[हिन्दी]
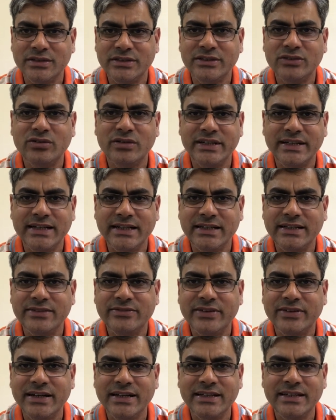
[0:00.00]
उनको
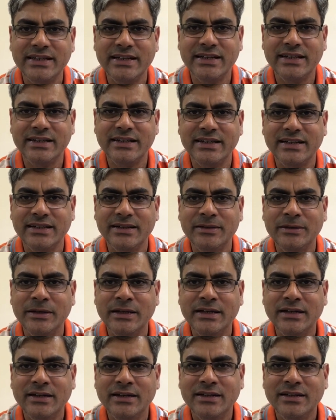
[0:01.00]
आइडेंटिफाई किया गया है
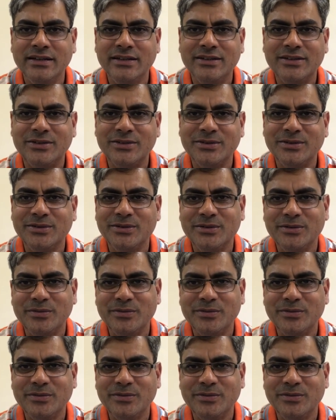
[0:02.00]
तो